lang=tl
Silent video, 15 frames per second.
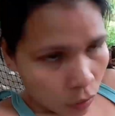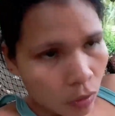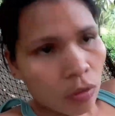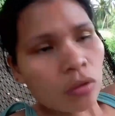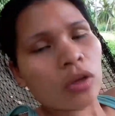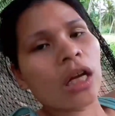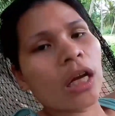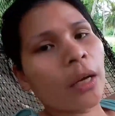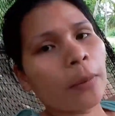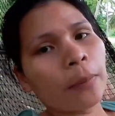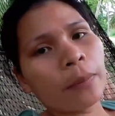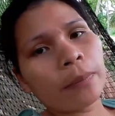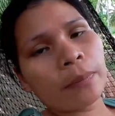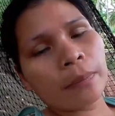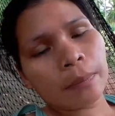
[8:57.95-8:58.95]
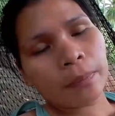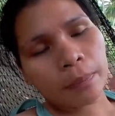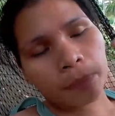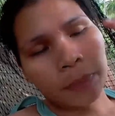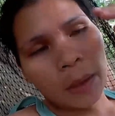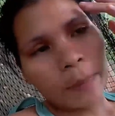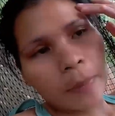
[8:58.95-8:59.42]
So,
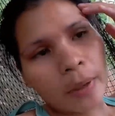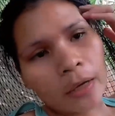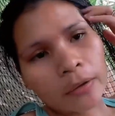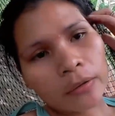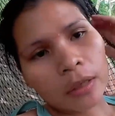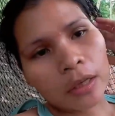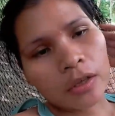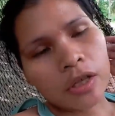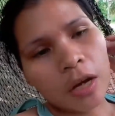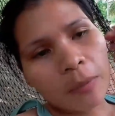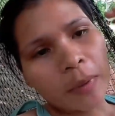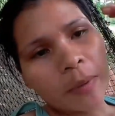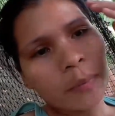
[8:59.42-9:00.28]
nagpapaano lang siya,